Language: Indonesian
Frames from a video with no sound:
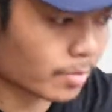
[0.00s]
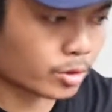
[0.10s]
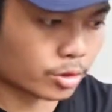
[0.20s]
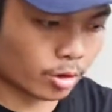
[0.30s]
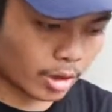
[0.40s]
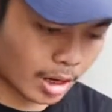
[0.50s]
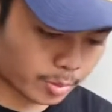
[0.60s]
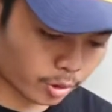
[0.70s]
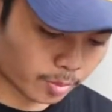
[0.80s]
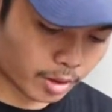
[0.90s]
sound
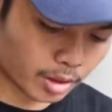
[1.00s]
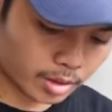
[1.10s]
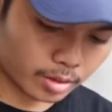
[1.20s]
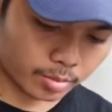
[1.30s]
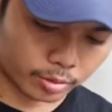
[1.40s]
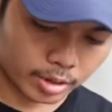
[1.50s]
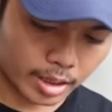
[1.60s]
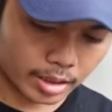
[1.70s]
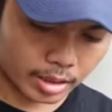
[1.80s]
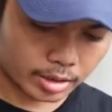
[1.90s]
absorber usaha
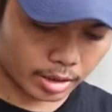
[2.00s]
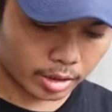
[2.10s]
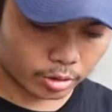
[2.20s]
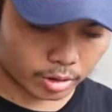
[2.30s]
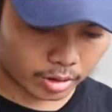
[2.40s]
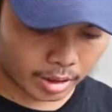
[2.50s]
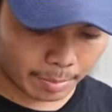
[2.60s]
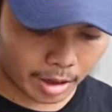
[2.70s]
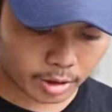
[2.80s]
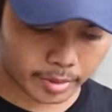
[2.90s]
dari Silent Kenapa
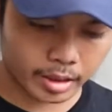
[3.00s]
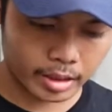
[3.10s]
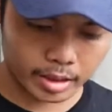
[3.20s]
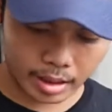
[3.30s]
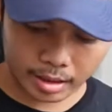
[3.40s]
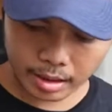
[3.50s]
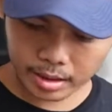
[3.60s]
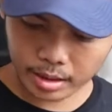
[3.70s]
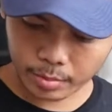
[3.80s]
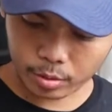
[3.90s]
harus seperti ini? Karena
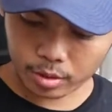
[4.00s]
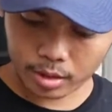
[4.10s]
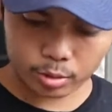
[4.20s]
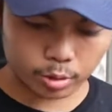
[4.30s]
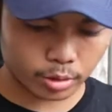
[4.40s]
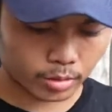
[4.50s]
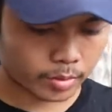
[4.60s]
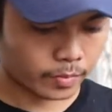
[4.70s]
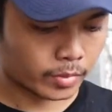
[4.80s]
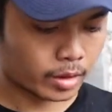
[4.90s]
ini berguna untuk
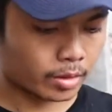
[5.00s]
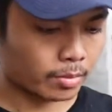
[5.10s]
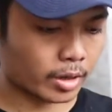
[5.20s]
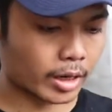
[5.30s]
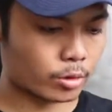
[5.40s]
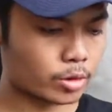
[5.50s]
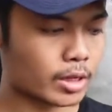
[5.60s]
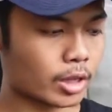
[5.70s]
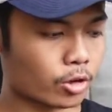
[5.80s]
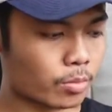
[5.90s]
meredus
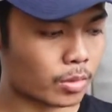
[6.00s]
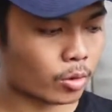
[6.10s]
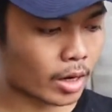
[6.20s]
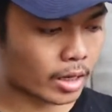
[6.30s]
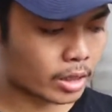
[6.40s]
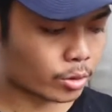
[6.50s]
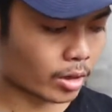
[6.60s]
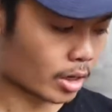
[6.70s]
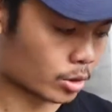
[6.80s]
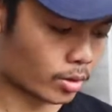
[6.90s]
atau mengurangi
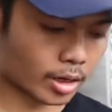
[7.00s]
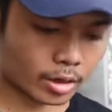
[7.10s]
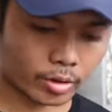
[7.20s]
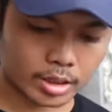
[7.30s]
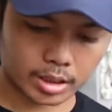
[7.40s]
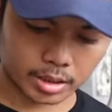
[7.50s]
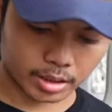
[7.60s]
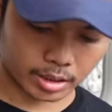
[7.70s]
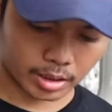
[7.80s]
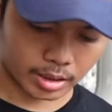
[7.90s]
suara-suara
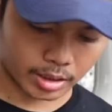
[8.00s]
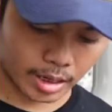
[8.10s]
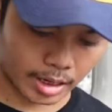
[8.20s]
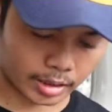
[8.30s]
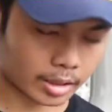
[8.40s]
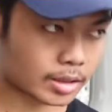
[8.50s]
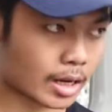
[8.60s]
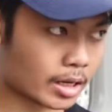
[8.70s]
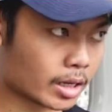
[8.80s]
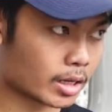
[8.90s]
noise yang
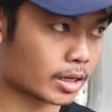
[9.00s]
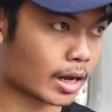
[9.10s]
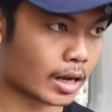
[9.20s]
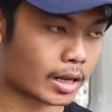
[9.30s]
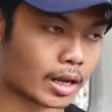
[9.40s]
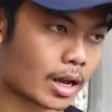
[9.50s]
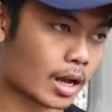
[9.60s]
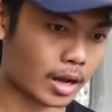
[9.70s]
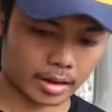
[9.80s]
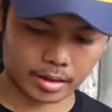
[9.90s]
terjadi di
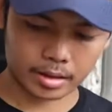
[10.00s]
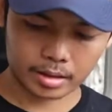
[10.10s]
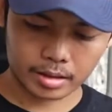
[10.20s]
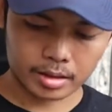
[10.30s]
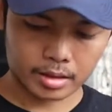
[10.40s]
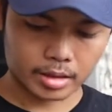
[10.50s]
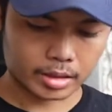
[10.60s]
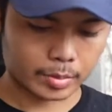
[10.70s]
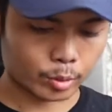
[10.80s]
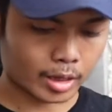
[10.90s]
area
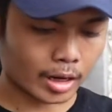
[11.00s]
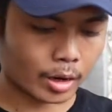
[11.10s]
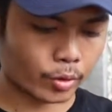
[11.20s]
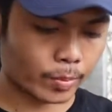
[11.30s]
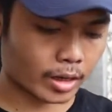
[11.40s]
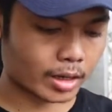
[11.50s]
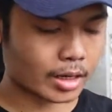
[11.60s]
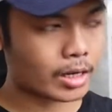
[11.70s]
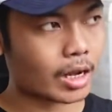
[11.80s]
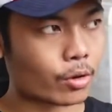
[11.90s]
seputar wiper karena
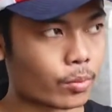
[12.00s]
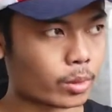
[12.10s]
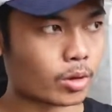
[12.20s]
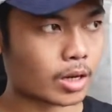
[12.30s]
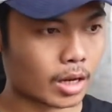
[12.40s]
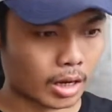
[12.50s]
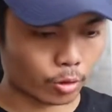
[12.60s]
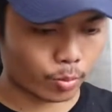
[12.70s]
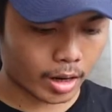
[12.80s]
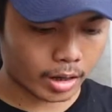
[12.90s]
di area wiper itu ada
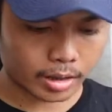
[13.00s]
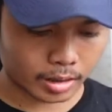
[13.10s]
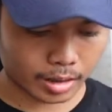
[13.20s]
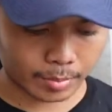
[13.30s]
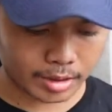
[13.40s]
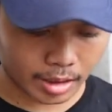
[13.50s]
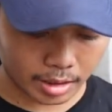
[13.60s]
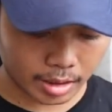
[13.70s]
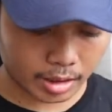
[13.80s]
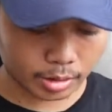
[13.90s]
lubang yang besar
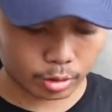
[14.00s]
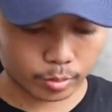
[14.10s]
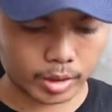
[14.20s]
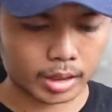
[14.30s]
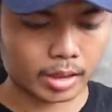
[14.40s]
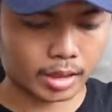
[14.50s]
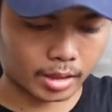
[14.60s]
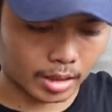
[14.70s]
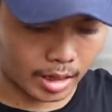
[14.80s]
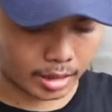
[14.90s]
nanti kita tutupin dan
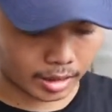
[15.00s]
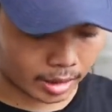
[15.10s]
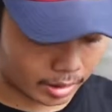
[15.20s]
akan kita